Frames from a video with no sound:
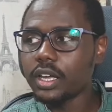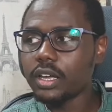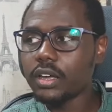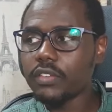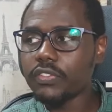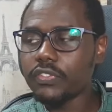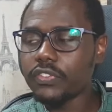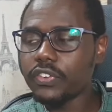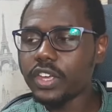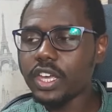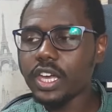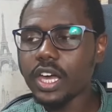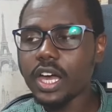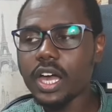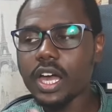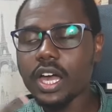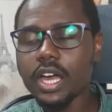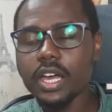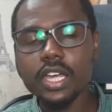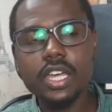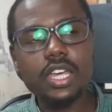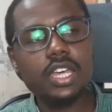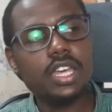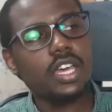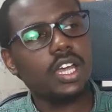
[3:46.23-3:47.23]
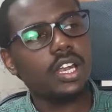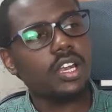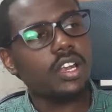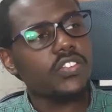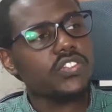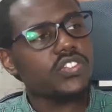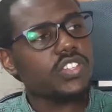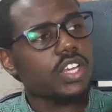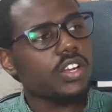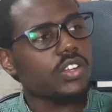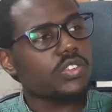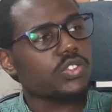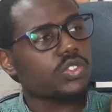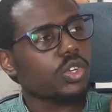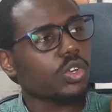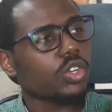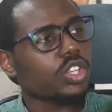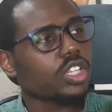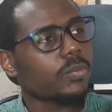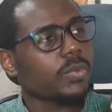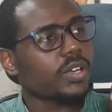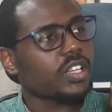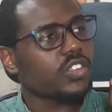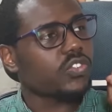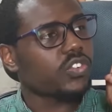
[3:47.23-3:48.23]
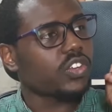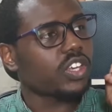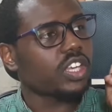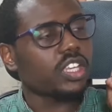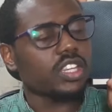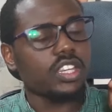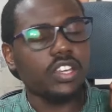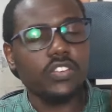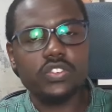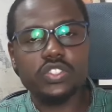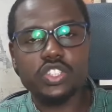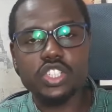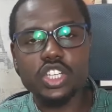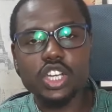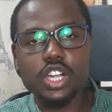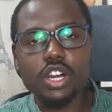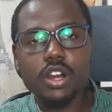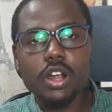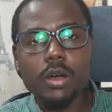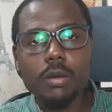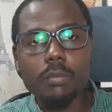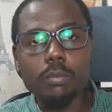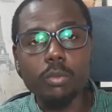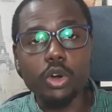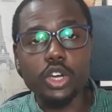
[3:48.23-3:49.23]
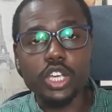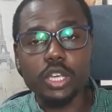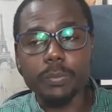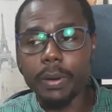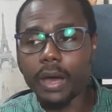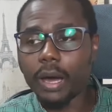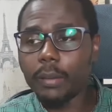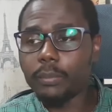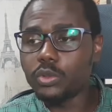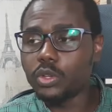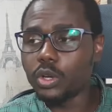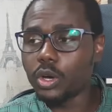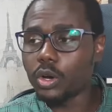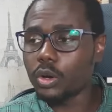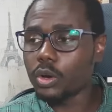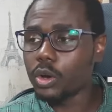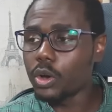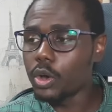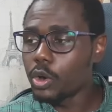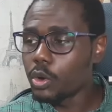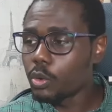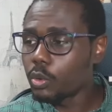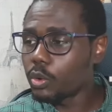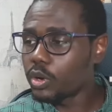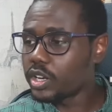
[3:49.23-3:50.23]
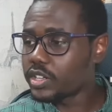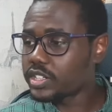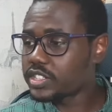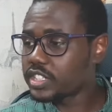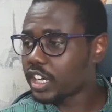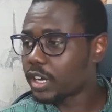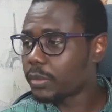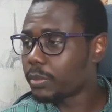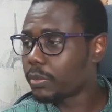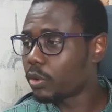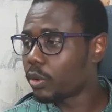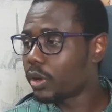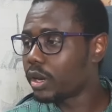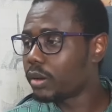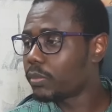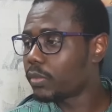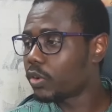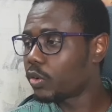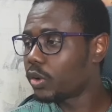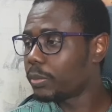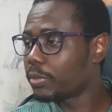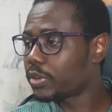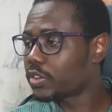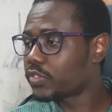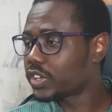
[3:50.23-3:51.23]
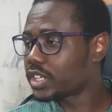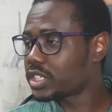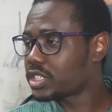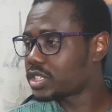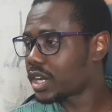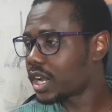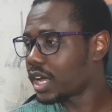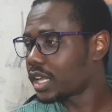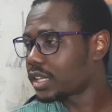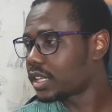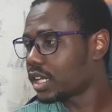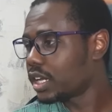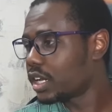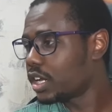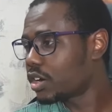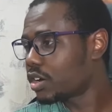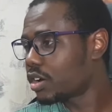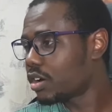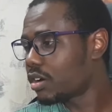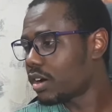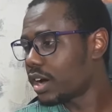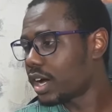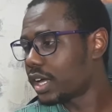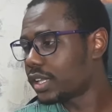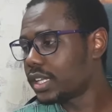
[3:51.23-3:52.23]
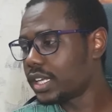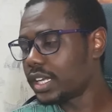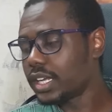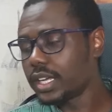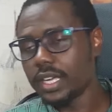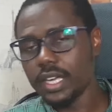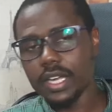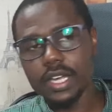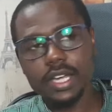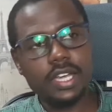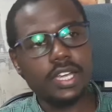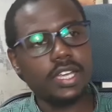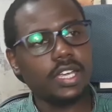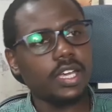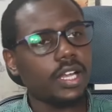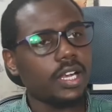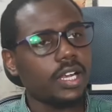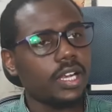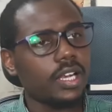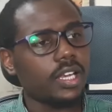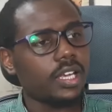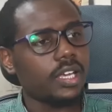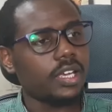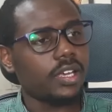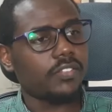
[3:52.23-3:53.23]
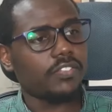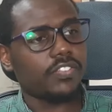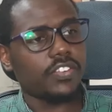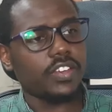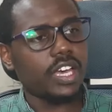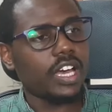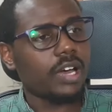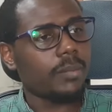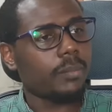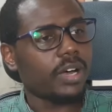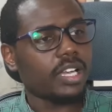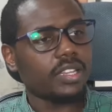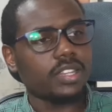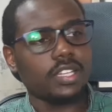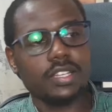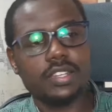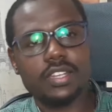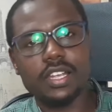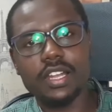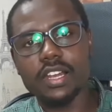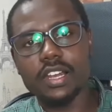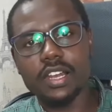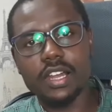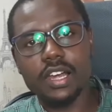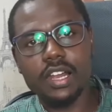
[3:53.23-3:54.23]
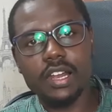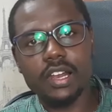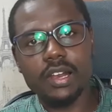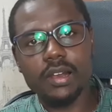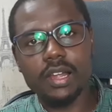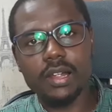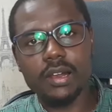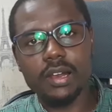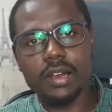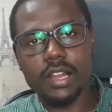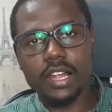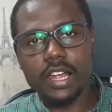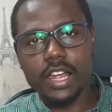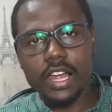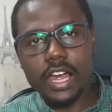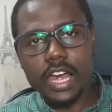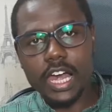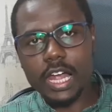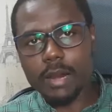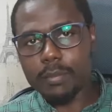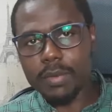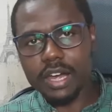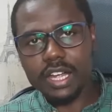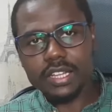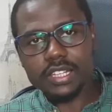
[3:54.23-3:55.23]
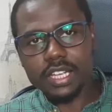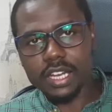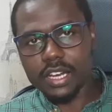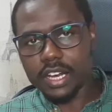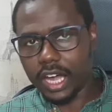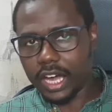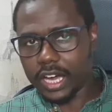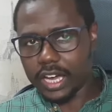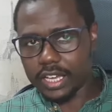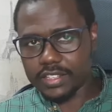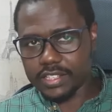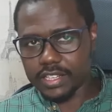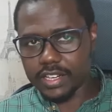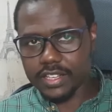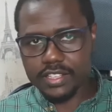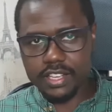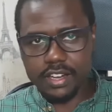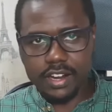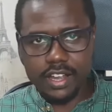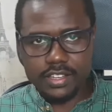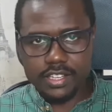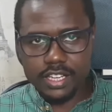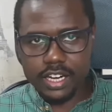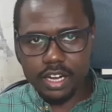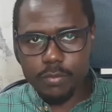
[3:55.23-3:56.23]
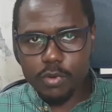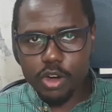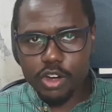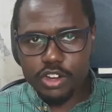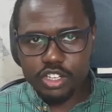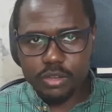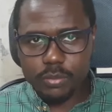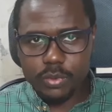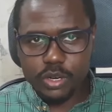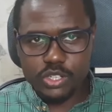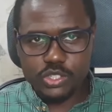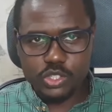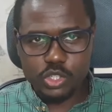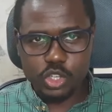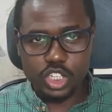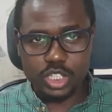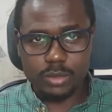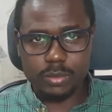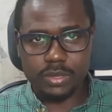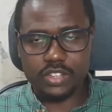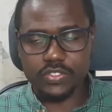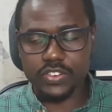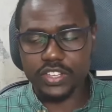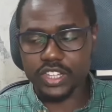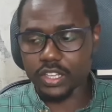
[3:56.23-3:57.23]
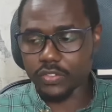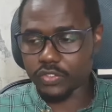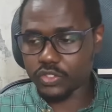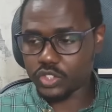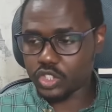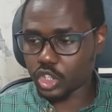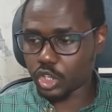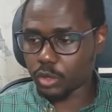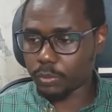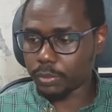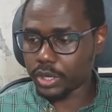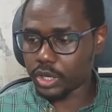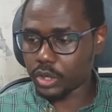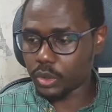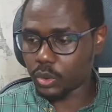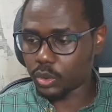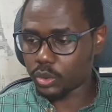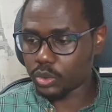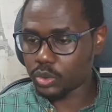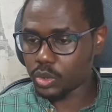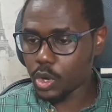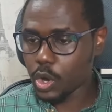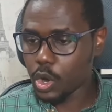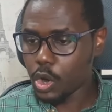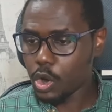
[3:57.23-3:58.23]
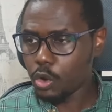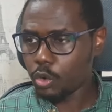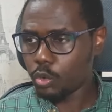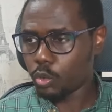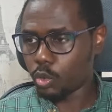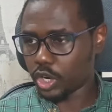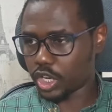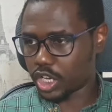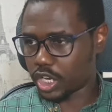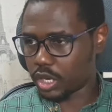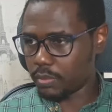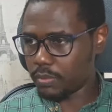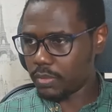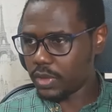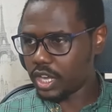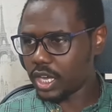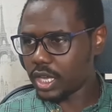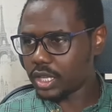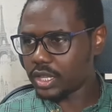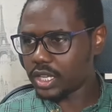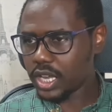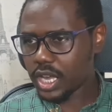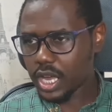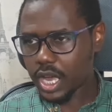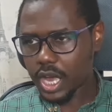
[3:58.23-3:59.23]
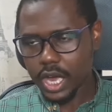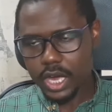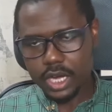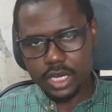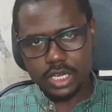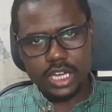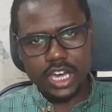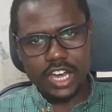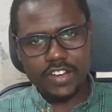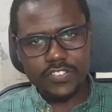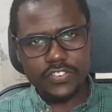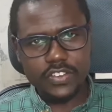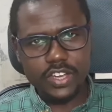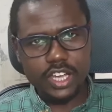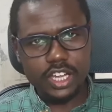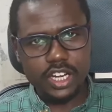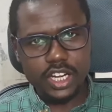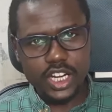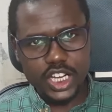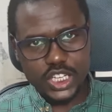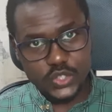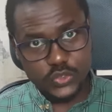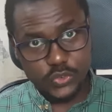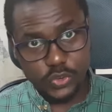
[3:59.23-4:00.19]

فيها هي نفسها اللي استخدمت في تفجير موكب حمدوك والاستخب... والمتفجرات اللي لقوها دي هي اللي فيها مادة ال... ال... ال... المادة حقت نترات الأمونيوم اللي استخدمت في تفجير بيروت والكمية دي كافية لنسف